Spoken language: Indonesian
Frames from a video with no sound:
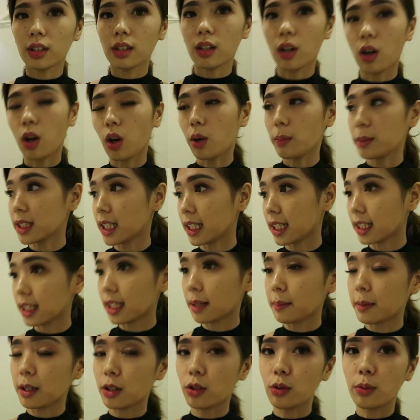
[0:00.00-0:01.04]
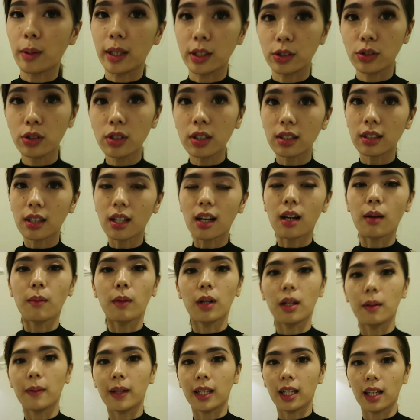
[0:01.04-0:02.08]
kalau misalnya kita mau masuk kita nggak
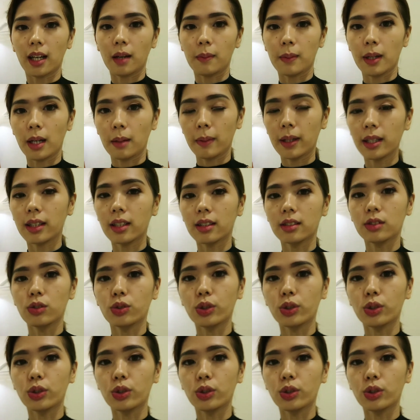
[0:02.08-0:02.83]
boleh pakai apa-apa dan